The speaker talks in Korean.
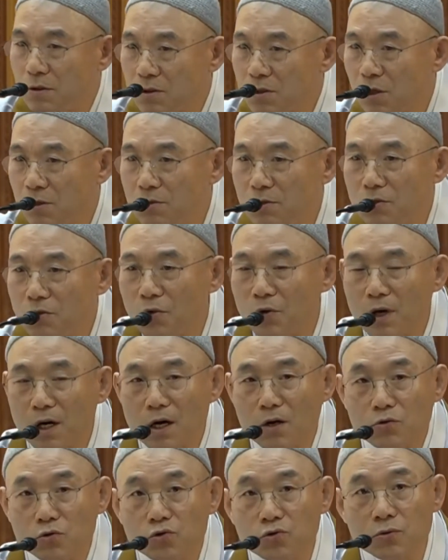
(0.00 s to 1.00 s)

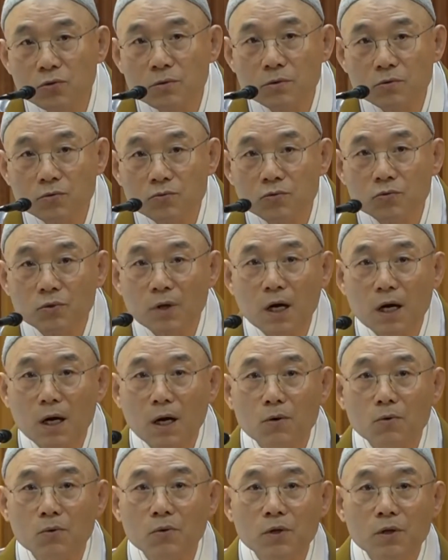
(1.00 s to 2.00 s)
적응되어가고
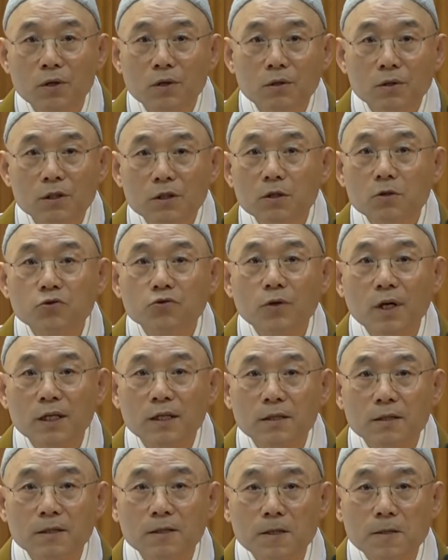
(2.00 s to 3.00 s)
수긍되어가고 이럴 수가
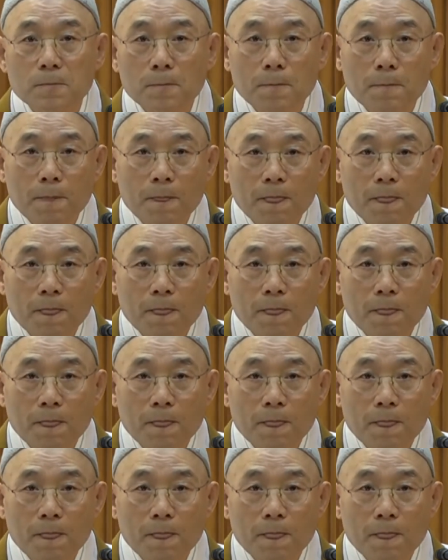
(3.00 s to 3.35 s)
있거든.